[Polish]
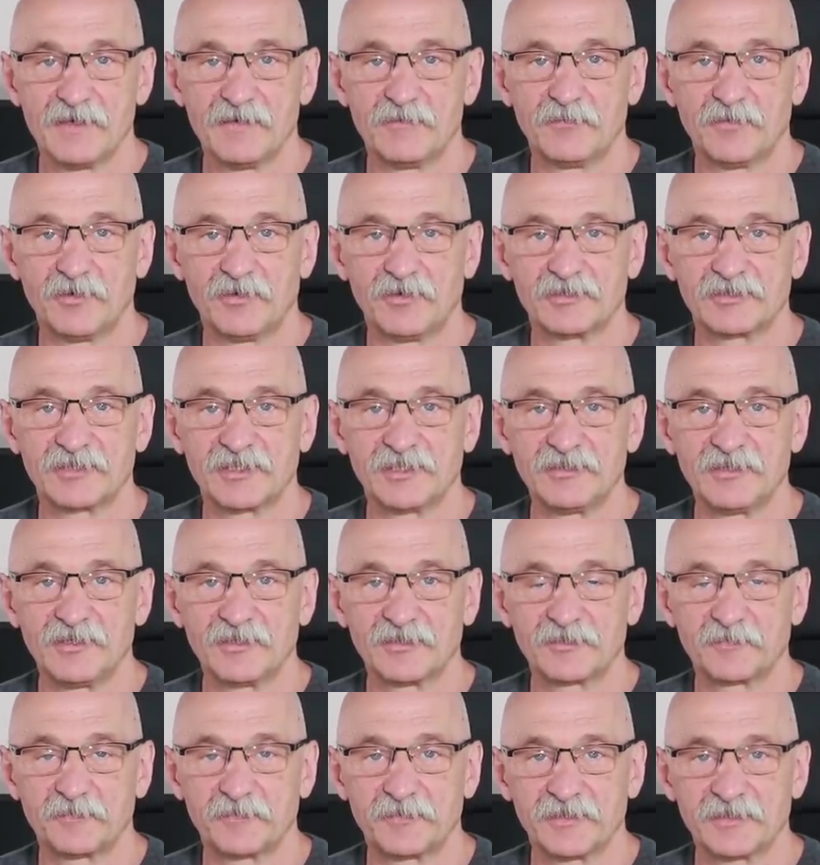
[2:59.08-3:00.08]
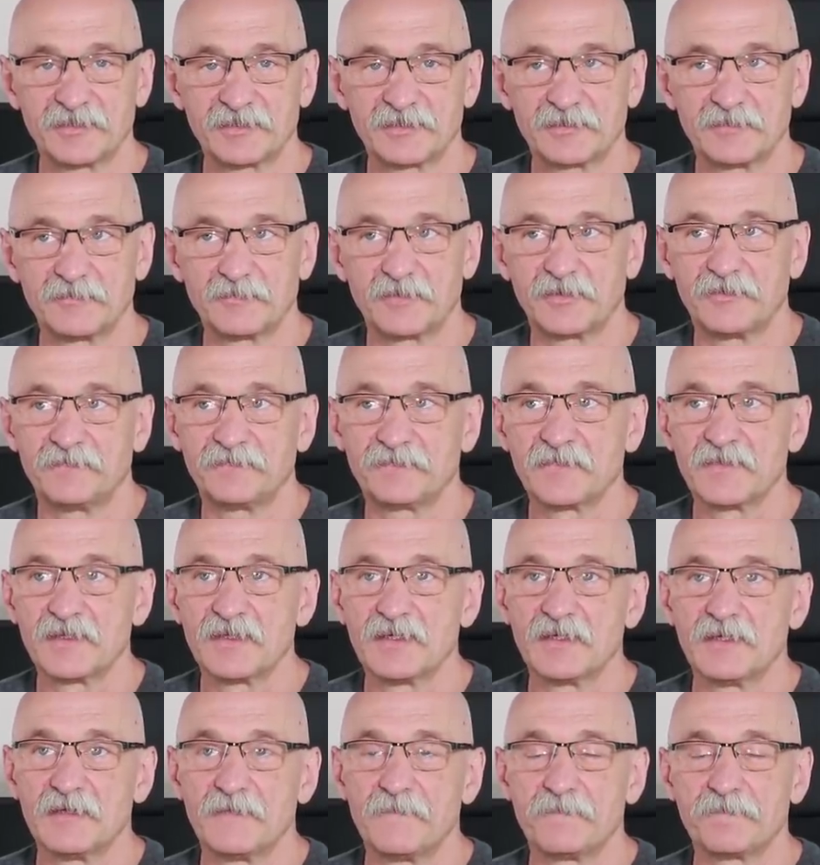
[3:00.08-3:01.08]
Bo ten JPEG, bo
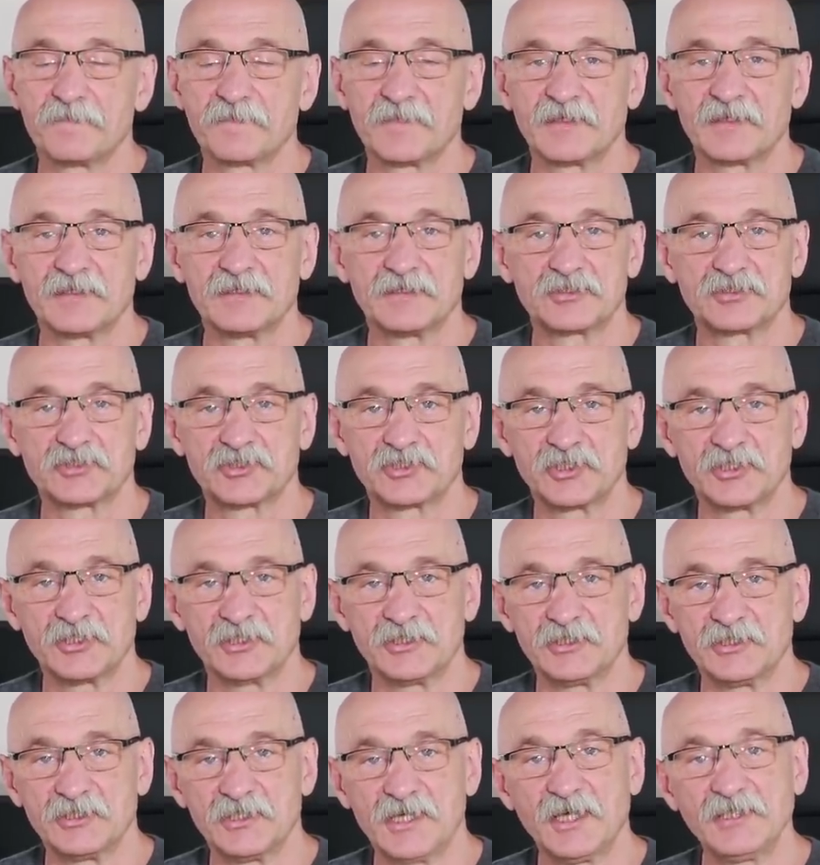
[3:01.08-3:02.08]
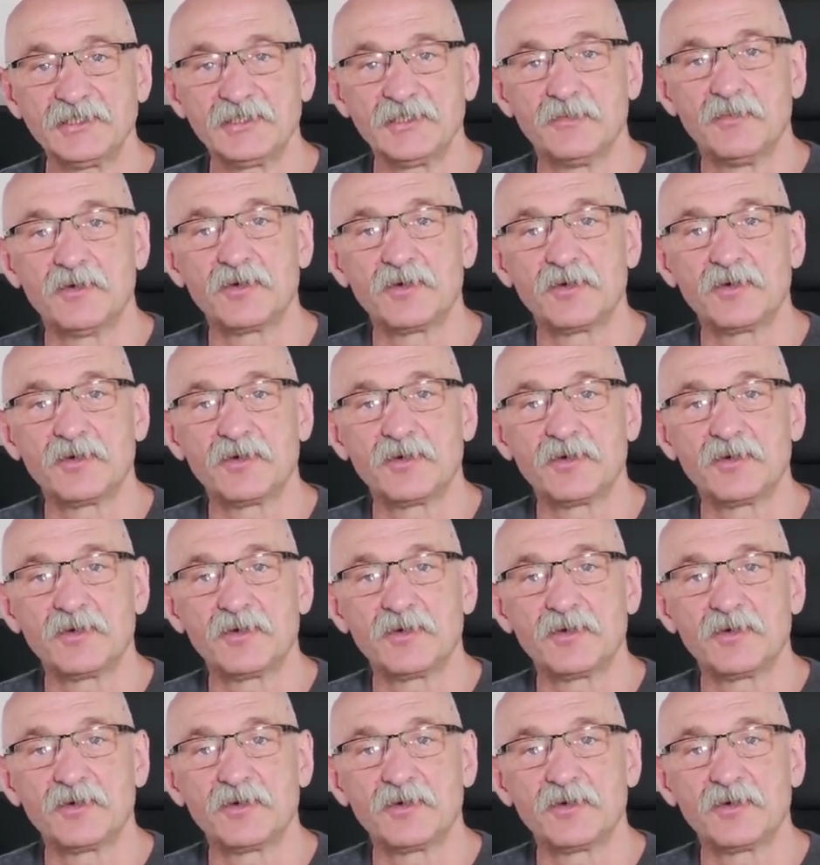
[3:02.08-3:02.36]
czy ja nie